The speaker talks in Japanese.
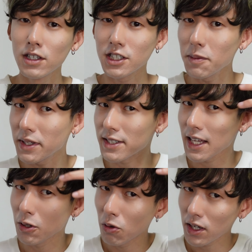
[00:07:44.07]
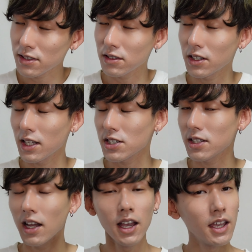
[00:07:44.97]
すべて左脳が作り出
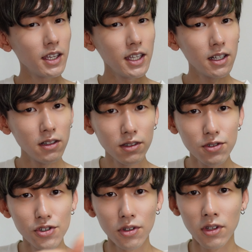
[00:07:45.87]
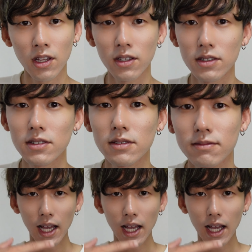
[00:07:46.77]
したイリュージョンなんです。